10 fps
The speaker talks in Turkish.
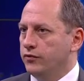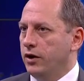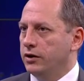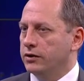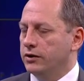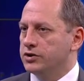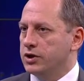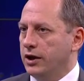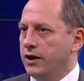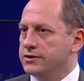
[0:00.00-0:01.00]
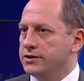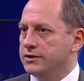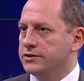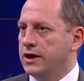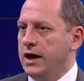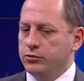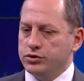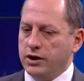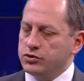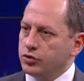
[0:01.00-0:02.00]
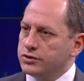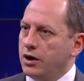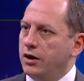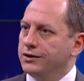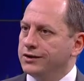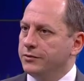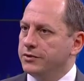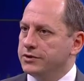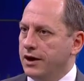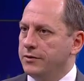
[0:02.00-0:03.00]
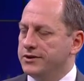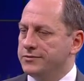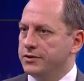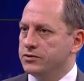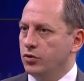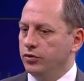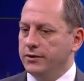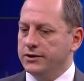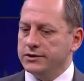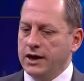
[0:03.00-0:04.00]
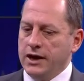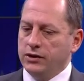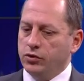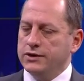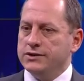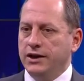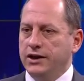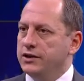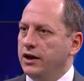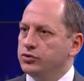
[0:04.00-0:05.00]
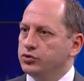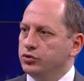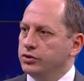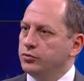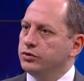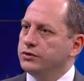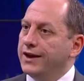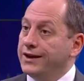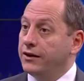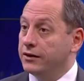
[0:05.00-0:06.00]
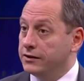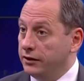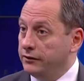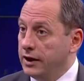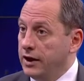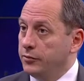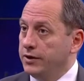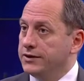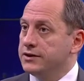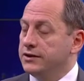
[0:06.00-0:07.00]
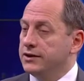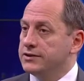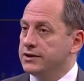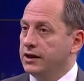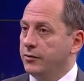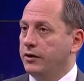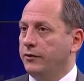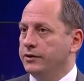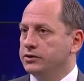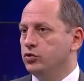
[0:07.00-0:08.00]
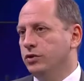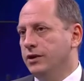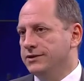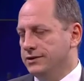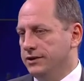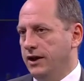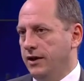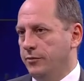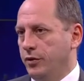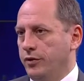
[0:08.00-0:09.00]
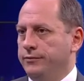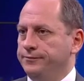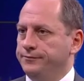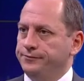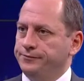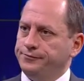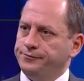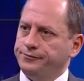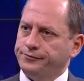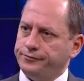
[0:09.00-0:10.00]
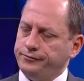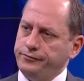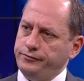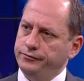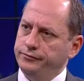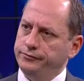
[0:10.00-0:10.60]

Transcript: tüm varlıkları çekerseniz bu sefer çok sağlıklı bir serbest piyasa olmaz. Dolayısıyla ihtiyaç duyduğunda bunu tekrardan piyasayı desteklemek amaçlı kullansın diye yapıyor. Evet burada e,